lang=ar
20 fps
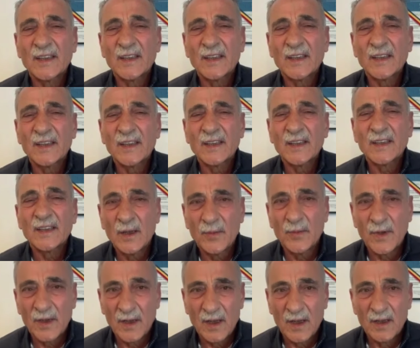الموقع
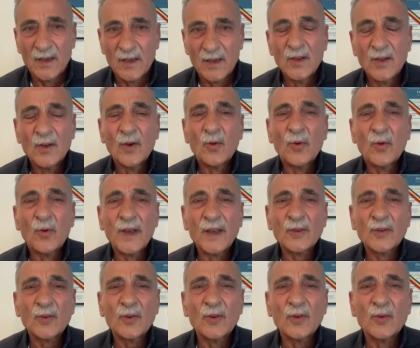تبعنا
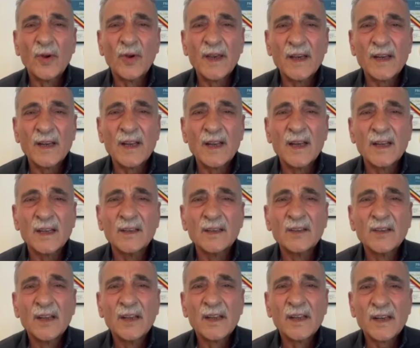ويدخل ويرى
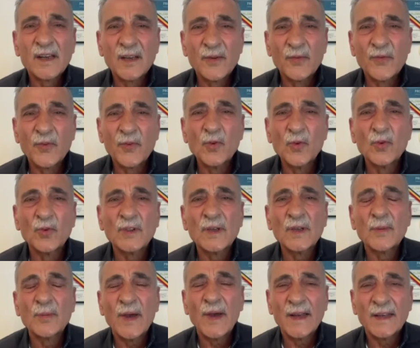الريفيو
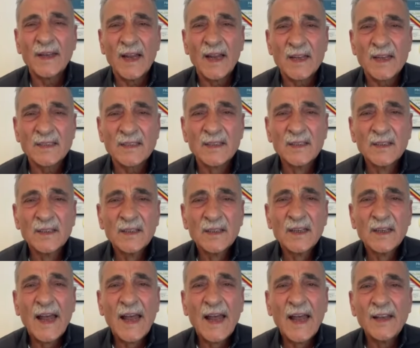تبع الناس
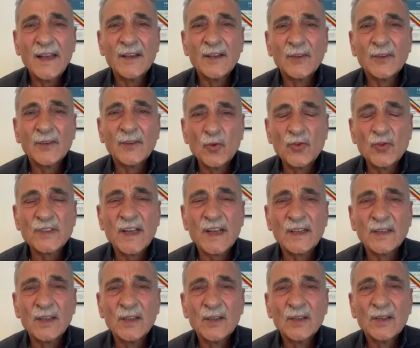هل
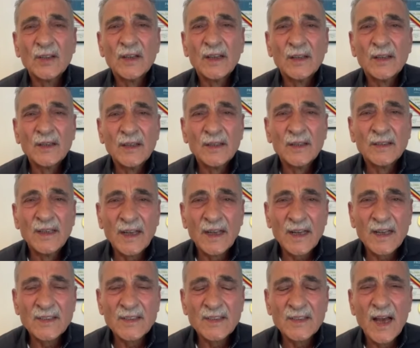توجد
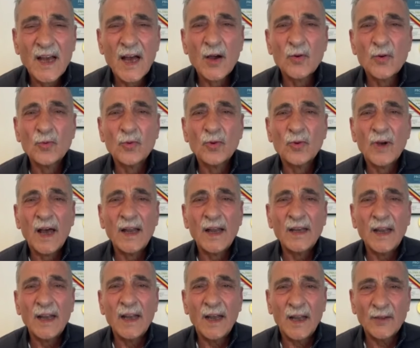درجة أو
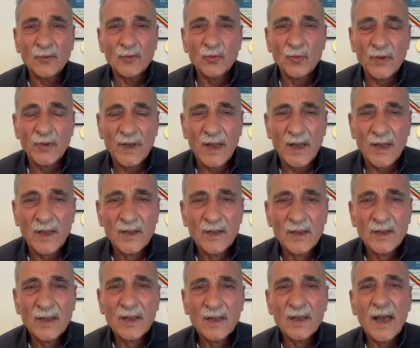هل أعطونا
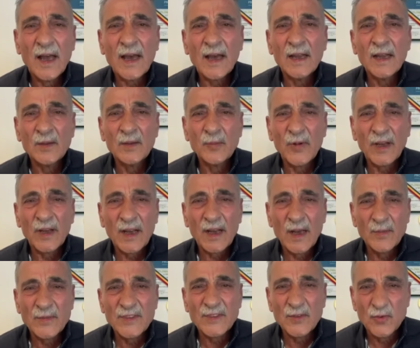أقل من
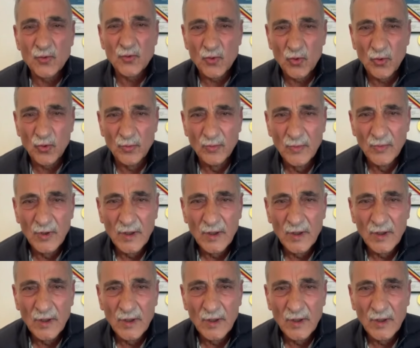خمس نجوم